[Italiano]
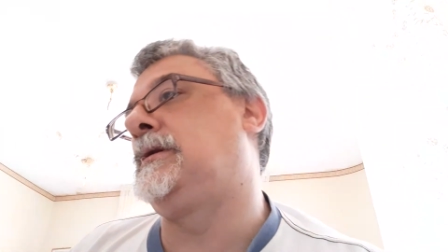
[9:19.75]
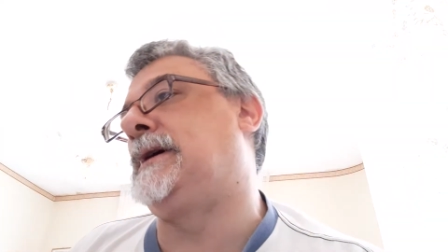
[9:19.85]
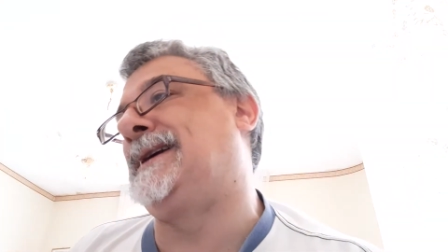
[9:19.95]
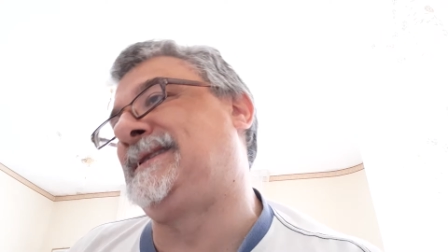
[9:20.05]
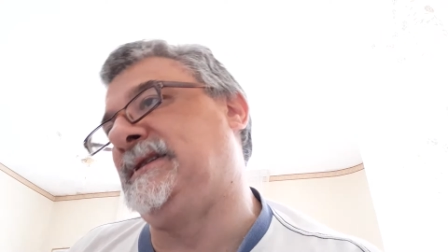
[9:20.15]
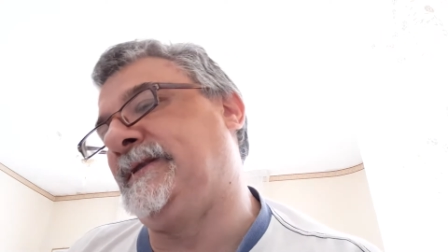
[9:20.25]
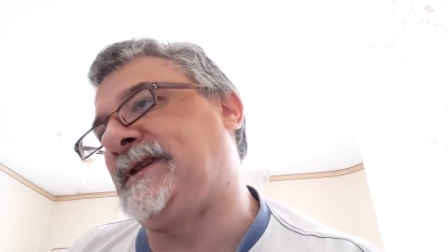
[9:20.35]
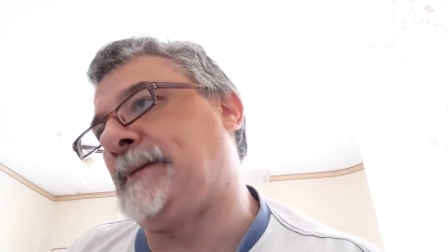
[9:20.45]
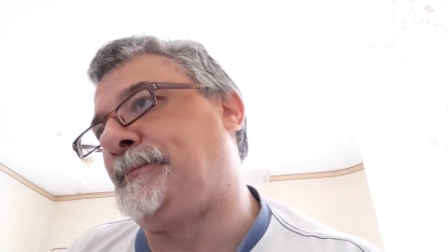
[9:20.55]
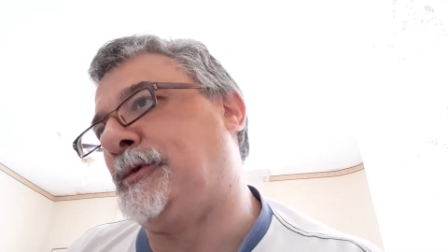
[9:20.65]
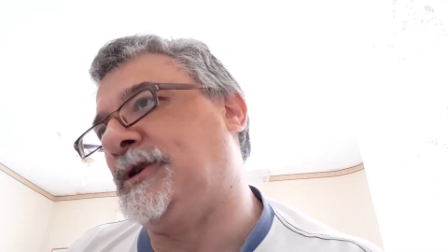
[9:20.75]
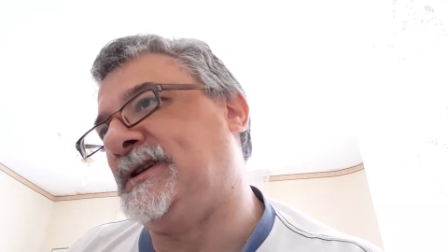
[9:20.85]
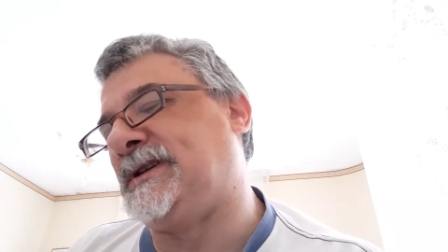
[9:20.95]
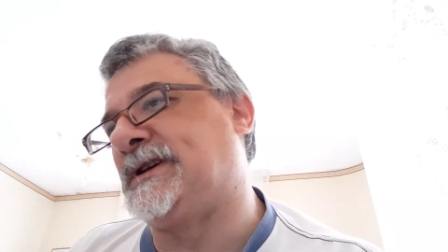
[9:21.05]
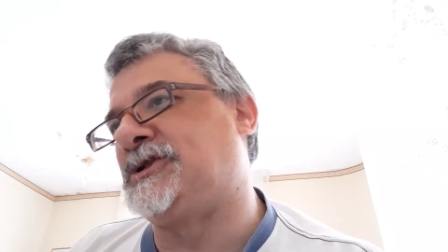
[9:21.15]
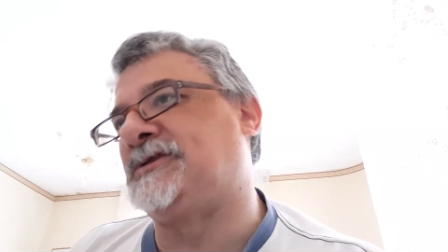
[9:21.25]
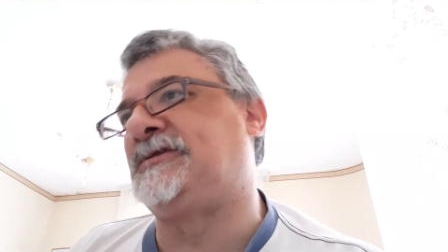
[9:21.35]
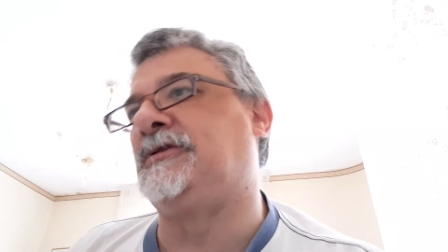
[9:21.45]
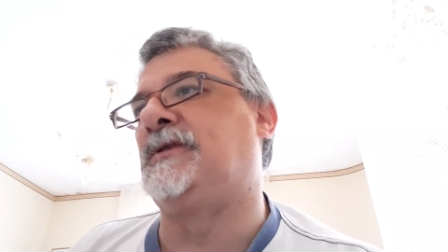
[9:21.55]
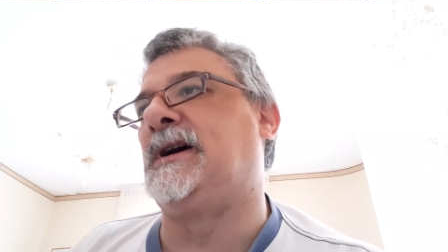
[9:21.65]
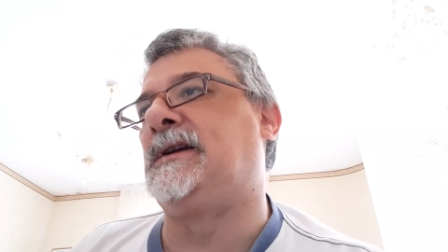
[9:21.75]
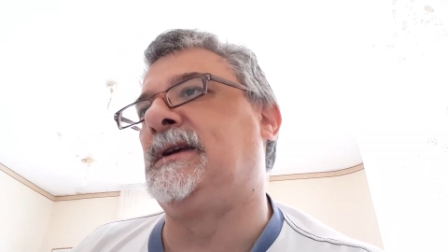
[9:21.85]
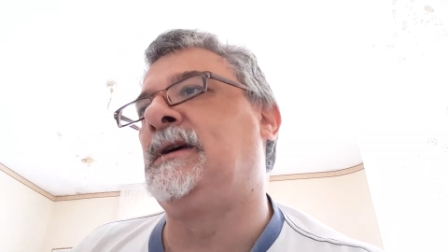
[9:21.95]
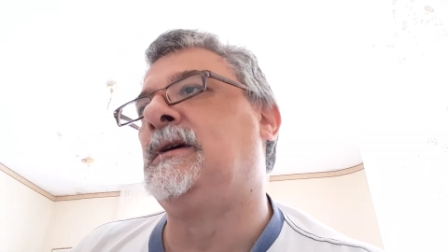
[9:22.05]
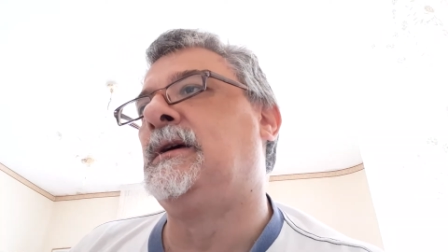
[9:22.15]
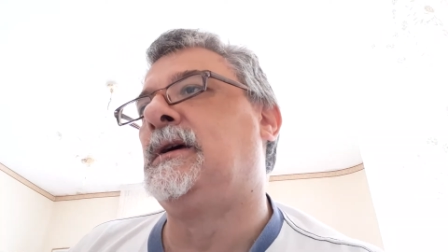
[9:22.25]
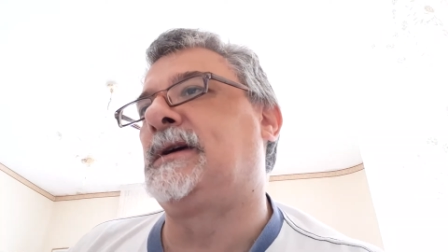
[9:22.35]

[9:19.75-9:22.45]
attività politica e gestionale